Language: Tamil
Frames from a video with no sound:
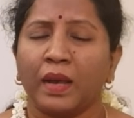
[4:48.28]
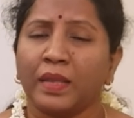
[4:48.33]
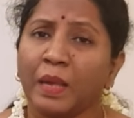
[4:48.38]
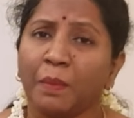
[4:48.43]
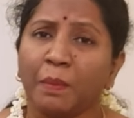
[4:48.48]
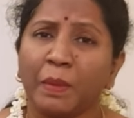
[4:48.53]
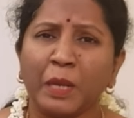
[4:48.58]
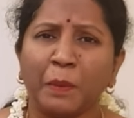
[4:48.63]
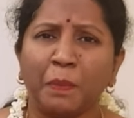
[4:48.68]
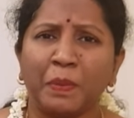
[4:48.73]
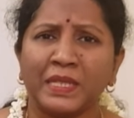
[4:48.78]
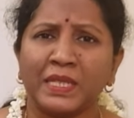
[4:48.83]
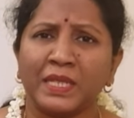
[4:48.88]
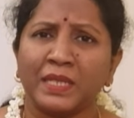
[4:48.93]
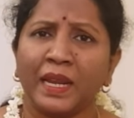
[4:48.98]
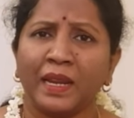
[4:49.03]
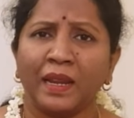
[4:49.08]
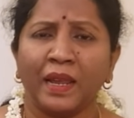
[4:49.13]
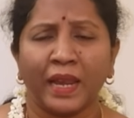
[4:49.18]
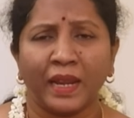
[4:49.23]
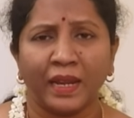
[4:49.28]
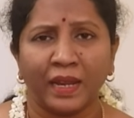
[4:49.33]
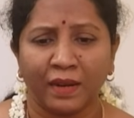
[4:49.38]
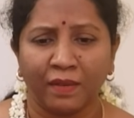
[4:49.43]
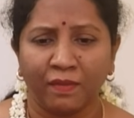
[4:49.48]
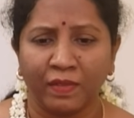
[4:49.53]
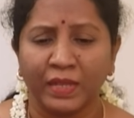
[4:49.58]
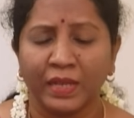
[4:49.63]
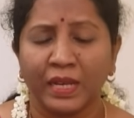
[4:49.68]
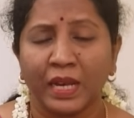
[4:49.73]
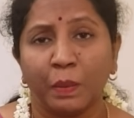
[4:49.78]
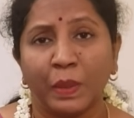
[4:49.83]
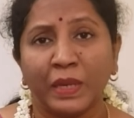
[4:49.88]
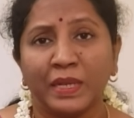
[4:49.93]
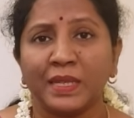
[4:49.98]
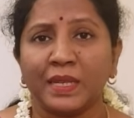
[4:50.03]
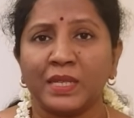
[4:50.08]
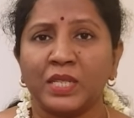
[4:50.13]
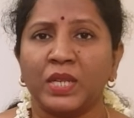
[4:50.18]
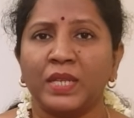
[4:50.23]
அத மாதிரி பிரச்சனைலாம் எனக்கு வந்து
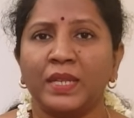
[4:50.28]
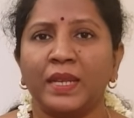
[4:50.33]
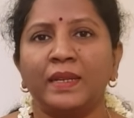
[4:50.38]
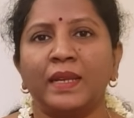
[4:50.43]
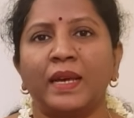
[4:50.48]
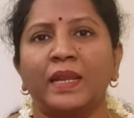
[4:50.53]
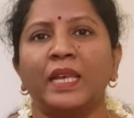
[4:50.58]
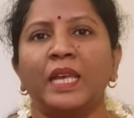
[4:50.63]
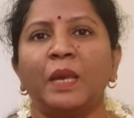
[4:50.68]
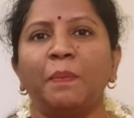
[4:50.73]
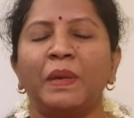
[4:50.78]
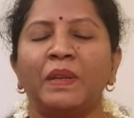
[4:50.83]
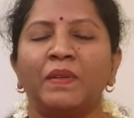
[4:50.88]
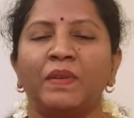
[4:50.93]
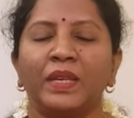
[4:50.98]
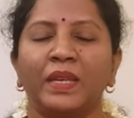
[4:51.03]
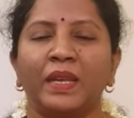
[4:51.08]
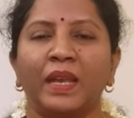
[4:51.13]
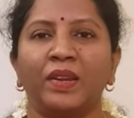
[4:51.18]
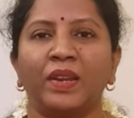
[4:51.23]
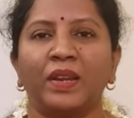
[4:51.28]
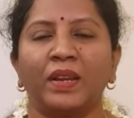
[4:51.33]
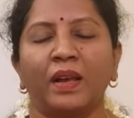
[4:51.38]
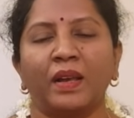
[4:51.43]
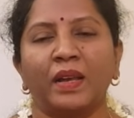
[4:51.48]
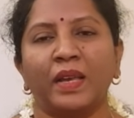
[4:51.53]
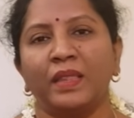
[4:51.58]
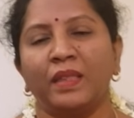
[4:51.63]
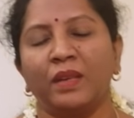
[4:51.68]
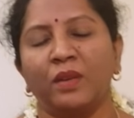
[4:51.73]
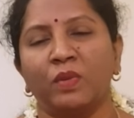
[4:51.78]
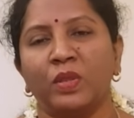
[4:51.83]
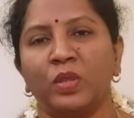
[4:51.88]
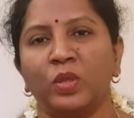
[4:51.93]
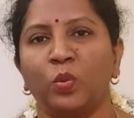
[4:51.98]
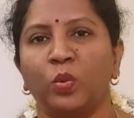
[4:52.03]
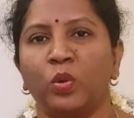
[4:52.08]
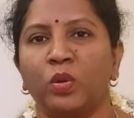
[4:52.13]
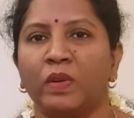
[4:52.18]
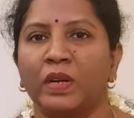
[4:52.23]
கமெண்ட் செக்ஷன்லேயே நிறைய பேர் வந்து கேட்டிருக்காங்க இதுக்கு
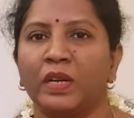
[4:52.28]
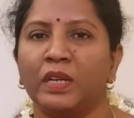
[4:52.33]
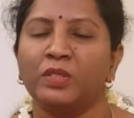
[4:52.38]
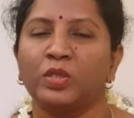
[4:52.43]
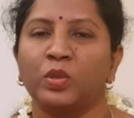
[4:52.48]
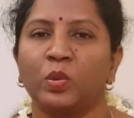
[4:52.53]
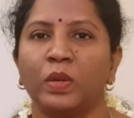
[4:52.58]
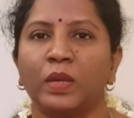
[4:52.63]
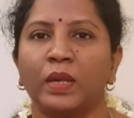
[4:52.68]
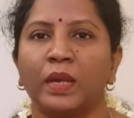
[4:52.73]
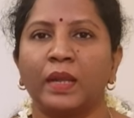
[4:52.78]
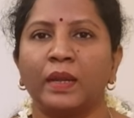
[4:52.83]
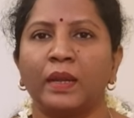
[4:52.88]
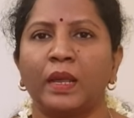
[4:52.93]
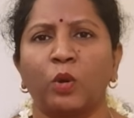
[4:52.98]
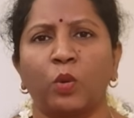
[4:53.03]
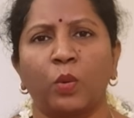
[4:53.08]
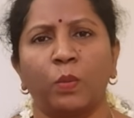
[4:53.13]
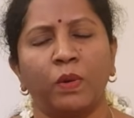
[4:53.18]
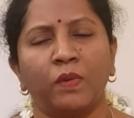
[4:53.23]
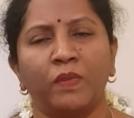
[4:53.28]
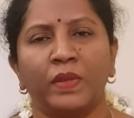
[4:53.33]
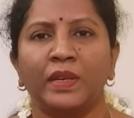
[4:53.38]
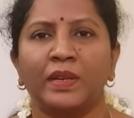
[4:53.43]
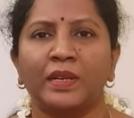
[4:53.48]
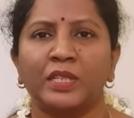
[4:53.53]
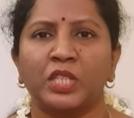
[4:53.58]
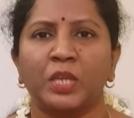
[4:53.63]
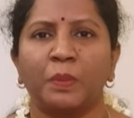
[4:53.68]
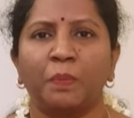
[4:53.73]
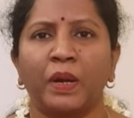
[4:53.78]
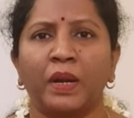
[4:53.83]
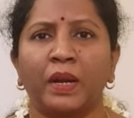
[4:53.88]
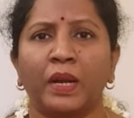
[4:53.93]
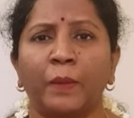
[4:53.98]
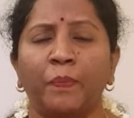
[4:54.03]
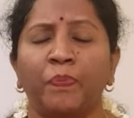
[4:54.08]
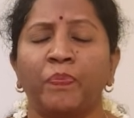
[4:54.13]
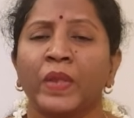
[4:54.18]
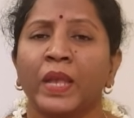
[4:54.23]
வந்து ஒரு வழி சொல்லுங்க நான் ரொம்ப வந்து
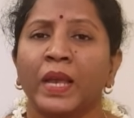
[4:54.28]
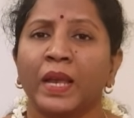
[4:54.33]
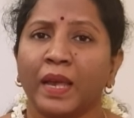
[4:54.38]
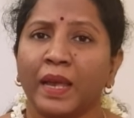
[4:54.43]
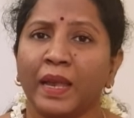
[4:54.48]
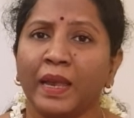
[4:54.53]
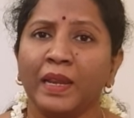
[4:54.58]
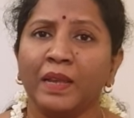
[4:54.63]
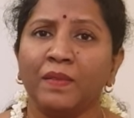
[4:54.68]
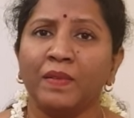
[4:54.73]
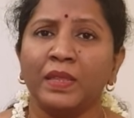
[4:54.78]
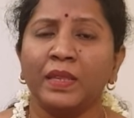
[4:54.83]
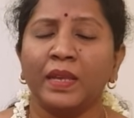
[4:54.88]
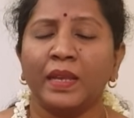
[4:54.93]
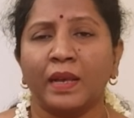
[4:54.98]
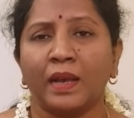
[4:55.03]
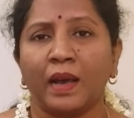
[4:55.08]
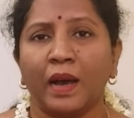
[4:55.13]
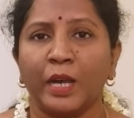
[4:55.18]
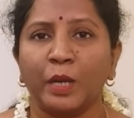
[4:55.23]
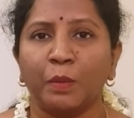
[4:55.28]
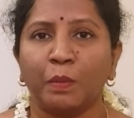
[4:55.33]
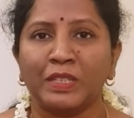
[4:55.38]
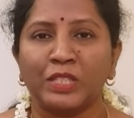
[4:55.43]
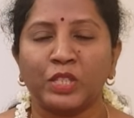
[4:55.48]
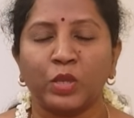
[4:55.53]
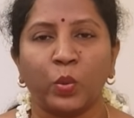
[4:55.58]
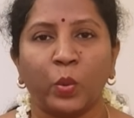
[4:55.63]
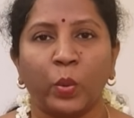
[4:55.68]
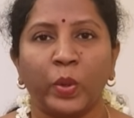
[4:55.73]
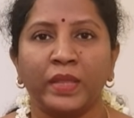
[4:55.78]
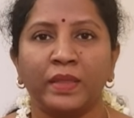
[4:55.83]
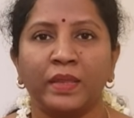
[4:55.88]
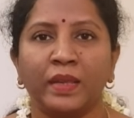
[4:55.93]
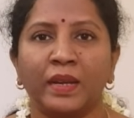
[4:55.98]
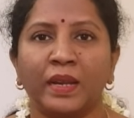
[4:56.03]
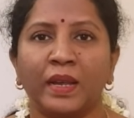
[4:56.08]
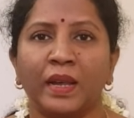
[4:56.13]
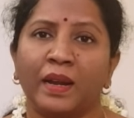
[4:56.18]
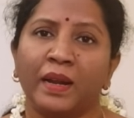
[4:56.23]
கஷ்டப்படுறேன் கையில் வந்து எனக்கு ஆறு மாதம்
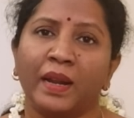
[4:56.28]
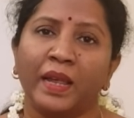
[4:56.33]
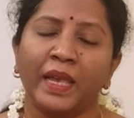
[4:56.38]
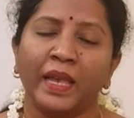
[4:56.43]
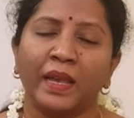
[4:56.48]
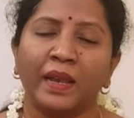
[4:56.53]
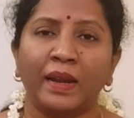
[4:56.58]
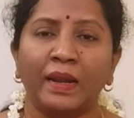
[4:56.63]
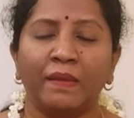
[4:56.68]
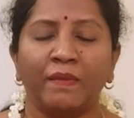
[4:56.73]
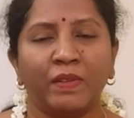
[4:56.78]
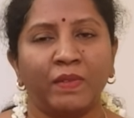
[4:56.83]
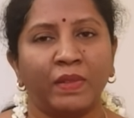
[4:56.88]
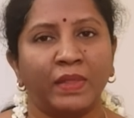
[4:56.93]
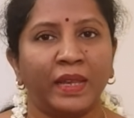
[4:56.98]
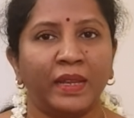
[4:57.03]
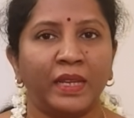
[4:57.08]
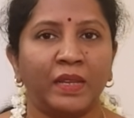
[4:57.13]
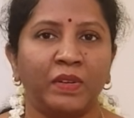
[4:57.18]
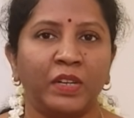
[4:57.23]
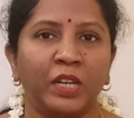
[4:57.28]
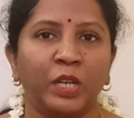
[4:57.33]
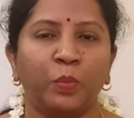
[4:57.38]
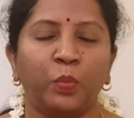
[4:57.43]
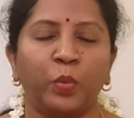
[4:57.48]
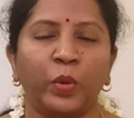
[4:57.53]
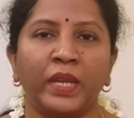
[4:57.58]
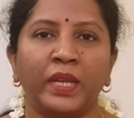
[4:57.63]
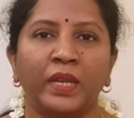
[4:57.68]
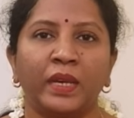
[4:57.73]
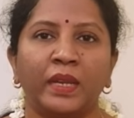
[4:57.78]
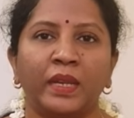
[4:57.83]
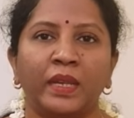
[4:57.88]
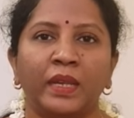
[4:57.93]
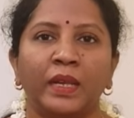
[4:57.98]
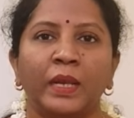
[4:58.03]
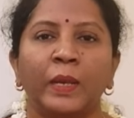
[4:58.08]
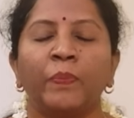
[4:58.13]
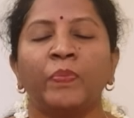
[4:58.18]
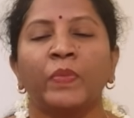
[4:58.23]
குழந்தை இருக்குது ஆனால் என் கணவர் வந்து என்னை விட்டுட்டு
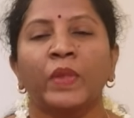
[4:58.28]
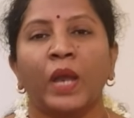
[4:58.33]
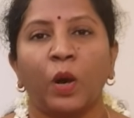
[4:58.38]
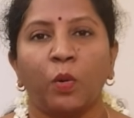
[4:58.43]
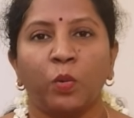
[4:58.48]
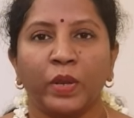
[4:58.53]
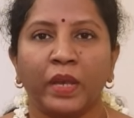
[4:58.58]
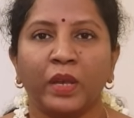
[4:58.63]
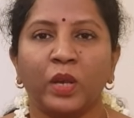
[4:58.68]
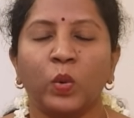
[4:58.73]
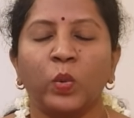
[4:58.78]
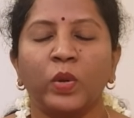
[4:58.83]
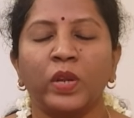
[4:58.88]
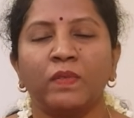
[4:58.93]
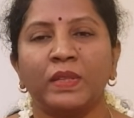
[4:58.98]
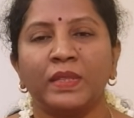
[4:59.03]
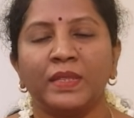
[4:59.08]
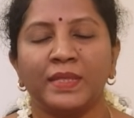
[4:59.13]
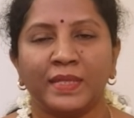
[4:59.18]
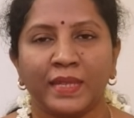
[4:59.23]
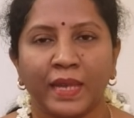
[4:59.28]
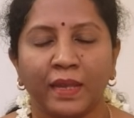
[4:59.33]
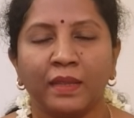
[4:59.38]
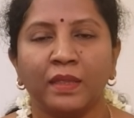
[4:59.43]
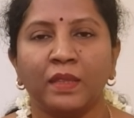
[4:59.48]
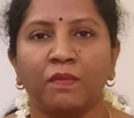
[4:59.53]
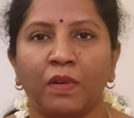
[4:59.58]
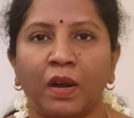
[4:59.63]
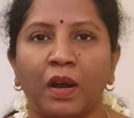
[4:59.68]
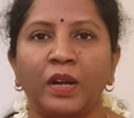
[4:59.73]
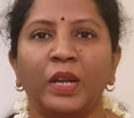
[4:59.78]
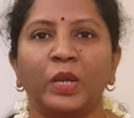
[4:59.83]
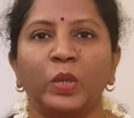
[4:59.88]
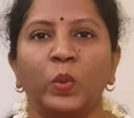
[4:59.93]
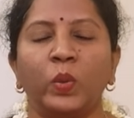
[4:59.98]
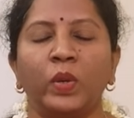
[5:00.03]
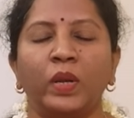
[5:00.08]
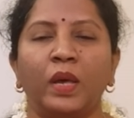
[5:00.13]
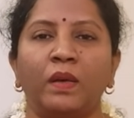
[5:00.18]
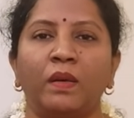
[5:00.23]
போயிட்டாரு அவர் எங்கள் கூட வந்து சேர்ந்து
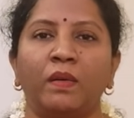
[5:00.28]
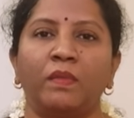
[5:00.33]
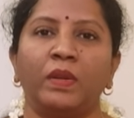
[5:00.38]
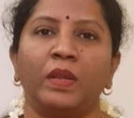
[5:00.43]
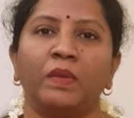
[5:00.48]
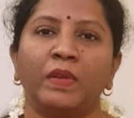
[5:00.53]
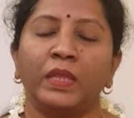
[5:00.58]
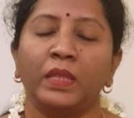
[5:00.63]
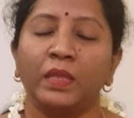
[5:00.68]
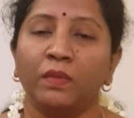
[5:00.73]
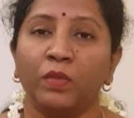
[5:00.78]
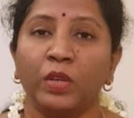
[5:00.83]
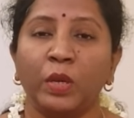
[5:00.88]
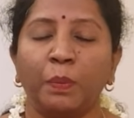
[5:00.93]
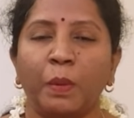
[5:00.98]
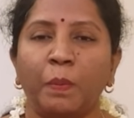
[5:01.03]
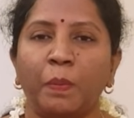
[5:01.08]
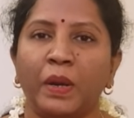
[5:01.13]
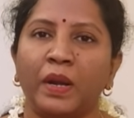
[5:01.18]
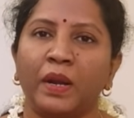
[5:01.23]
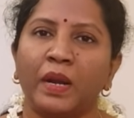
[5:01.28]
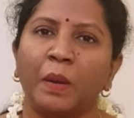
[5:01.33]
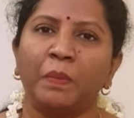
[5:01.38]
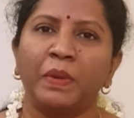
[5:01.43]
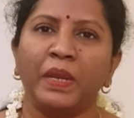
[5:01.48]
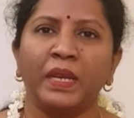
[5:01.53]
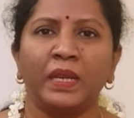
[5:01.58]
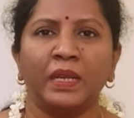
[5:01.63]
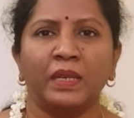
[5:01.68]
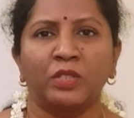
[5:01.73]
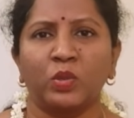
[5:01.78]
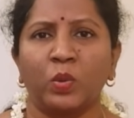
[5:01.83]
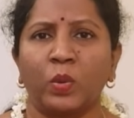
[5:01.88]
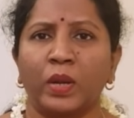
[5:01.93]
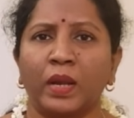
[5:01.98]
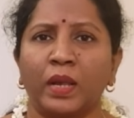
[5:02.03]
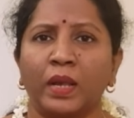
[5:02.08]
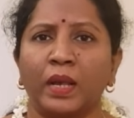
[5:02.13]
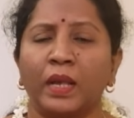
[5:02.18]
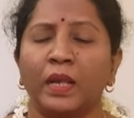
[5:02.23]
வாழணும்னு நான் வந்து விருப்பப்படுறேன் அப்படின்னு
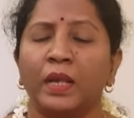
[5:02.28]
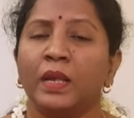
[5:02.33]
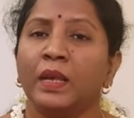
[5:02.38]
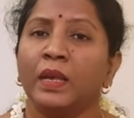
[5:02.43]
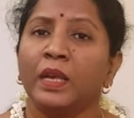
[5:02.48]
சொல்கிறாங்க